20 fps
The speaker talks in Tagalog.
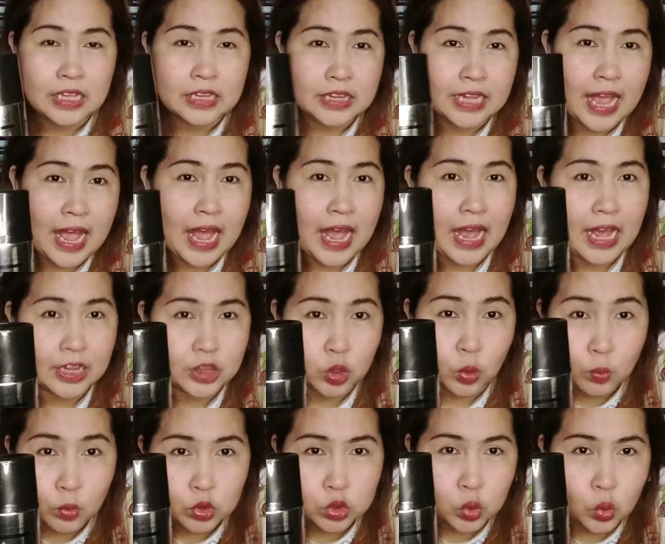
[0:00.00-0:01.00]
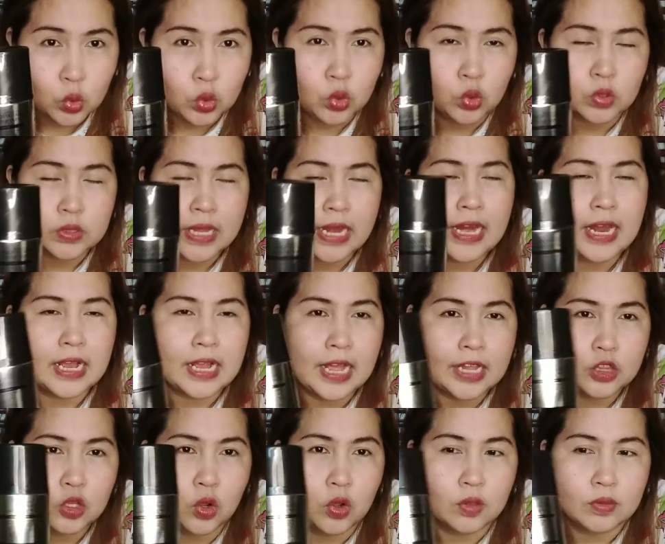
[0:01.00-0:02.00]
na tumutulo
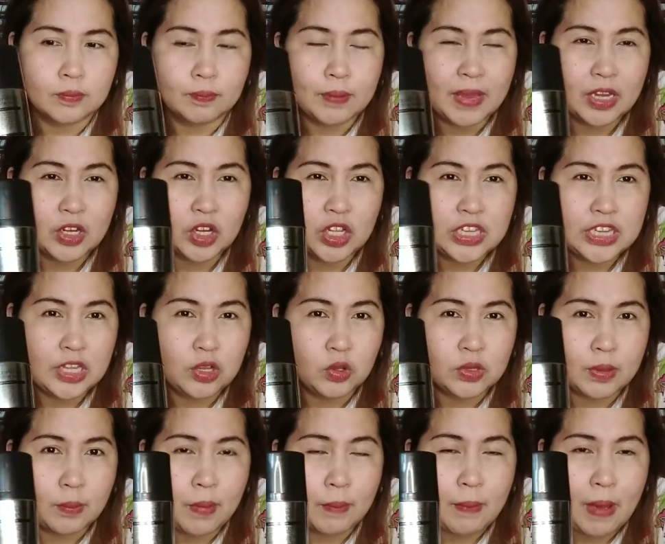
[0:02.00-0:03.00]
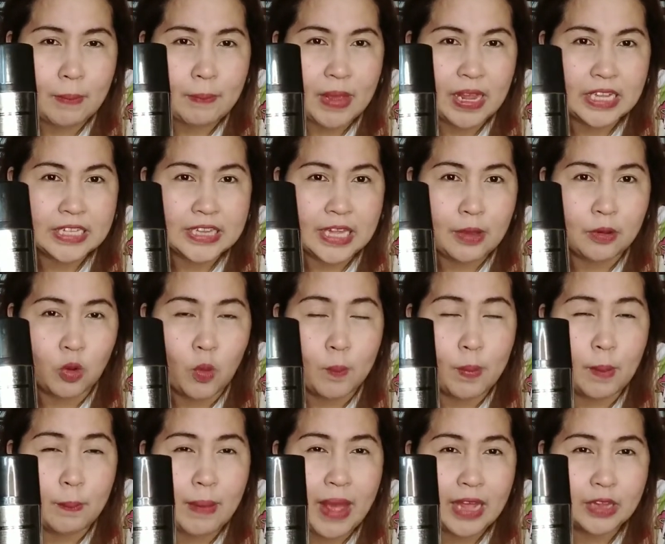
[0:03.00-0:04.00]
talaga doon. Pero hindi ko na mapapakita yung kung
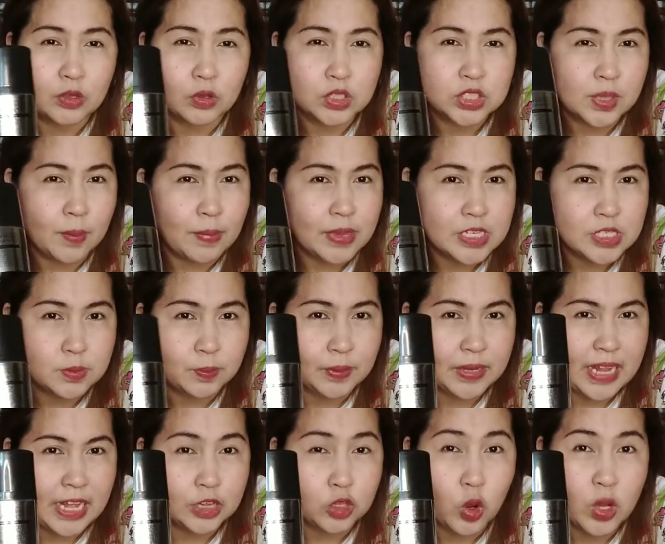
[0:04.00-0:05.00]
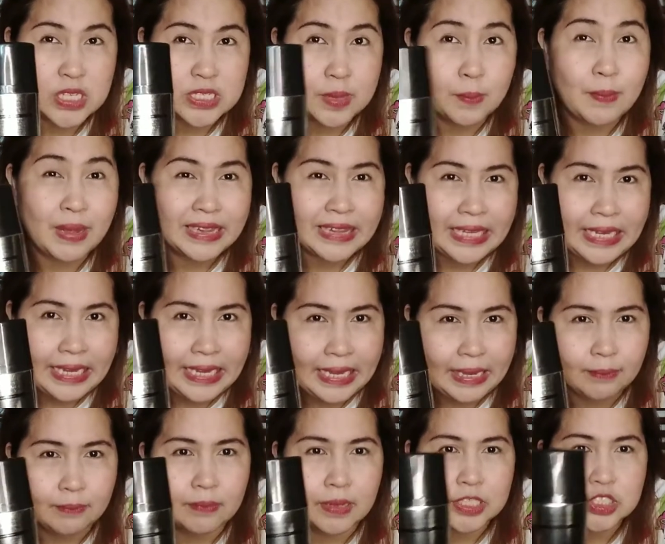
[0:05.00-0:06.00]
paano ko siya ma maispriyado kasi
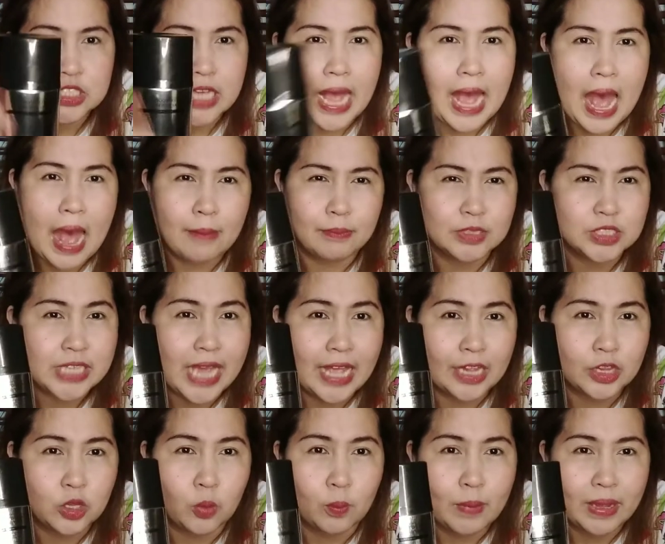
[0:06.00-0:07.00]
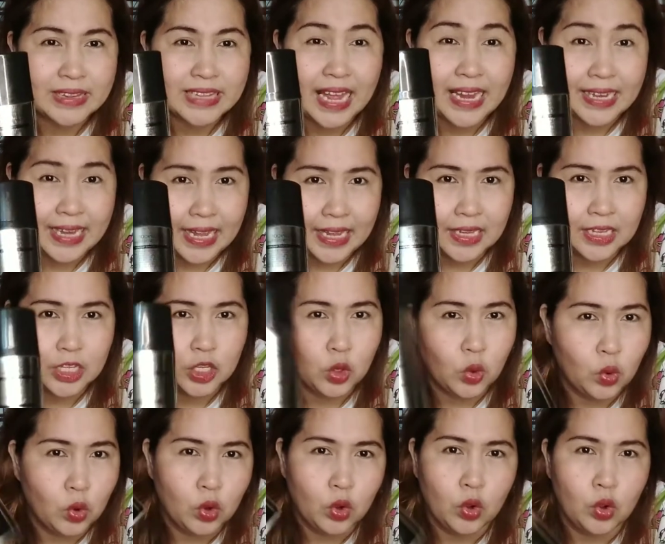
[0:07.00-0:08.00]
madilim at saka masyadong matarik
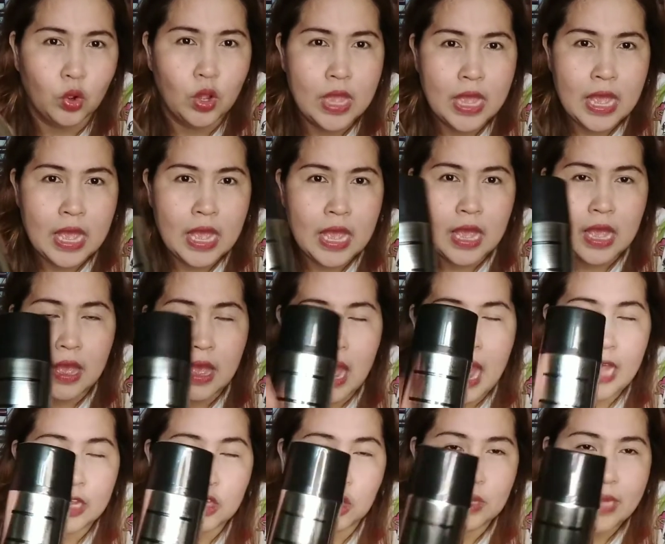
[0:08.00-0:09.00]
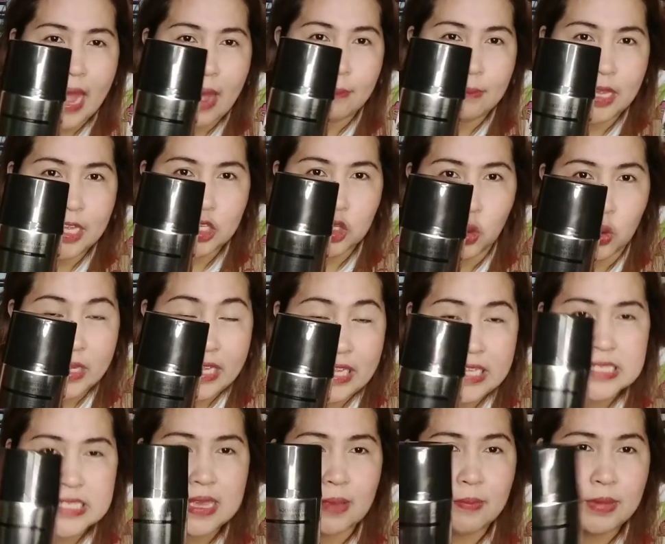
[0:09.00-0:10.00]
yung ano namin, yung
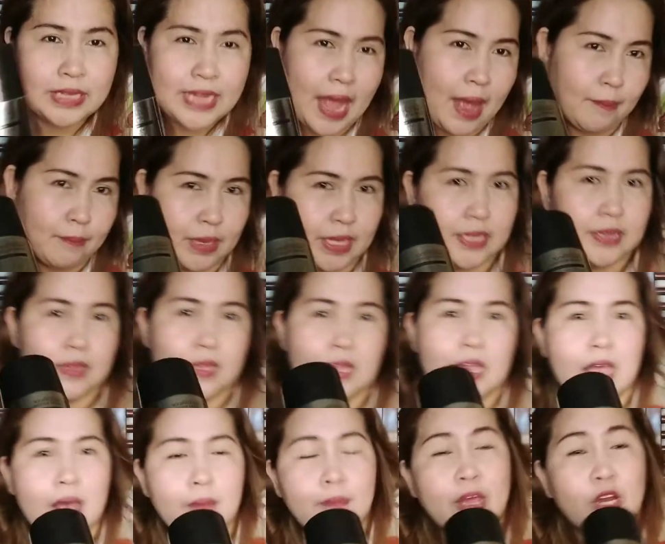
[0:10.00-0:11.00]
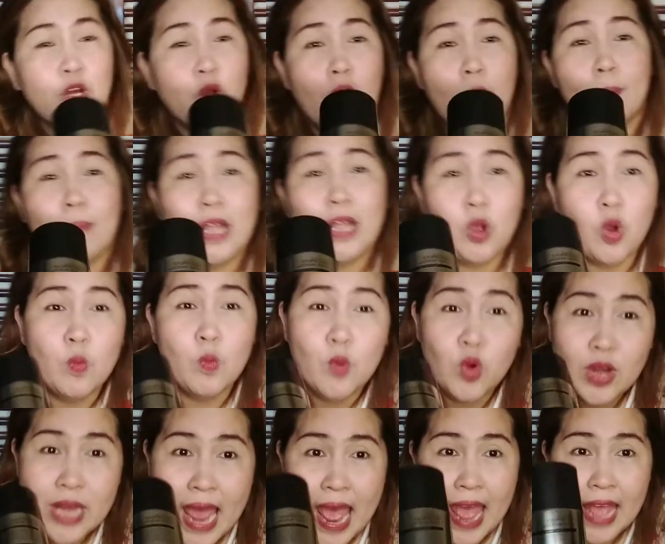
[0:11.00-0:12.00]
kisame namin. Pero kapag
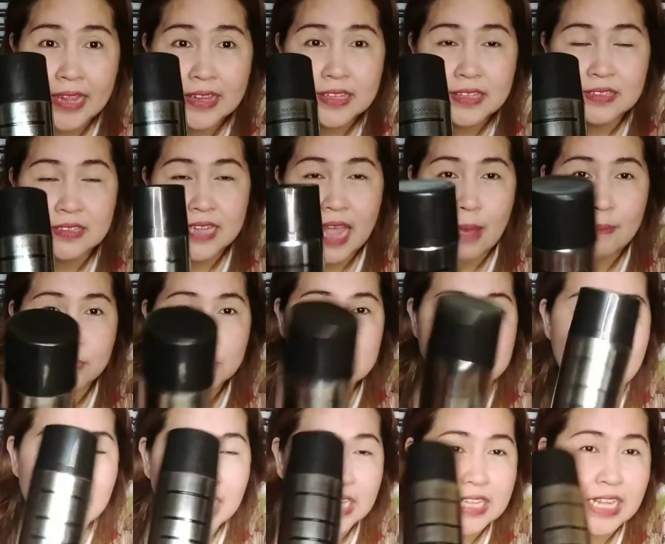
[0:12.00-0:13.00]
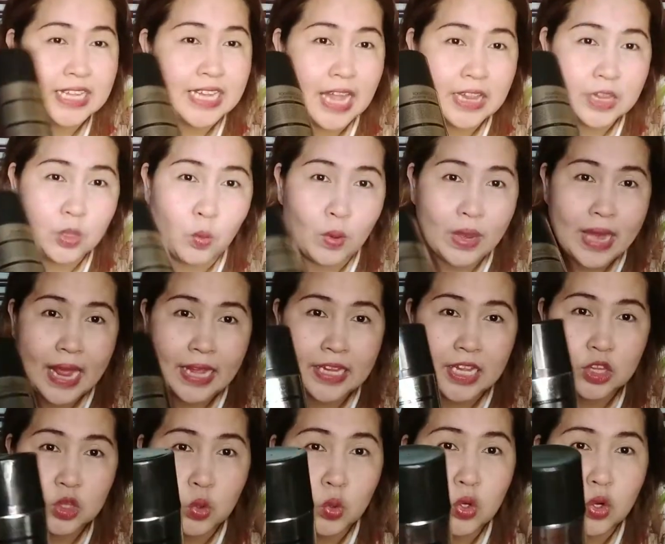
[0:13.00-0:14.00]
umulan, tapos nakita natin
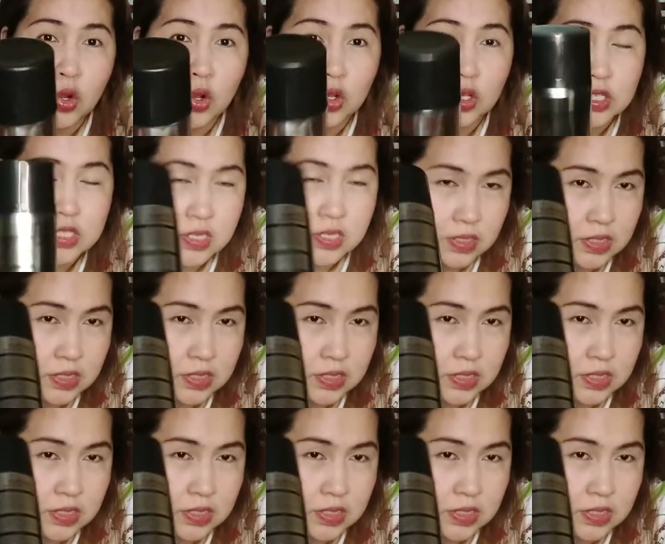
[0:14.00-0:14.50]
wala ng tulo,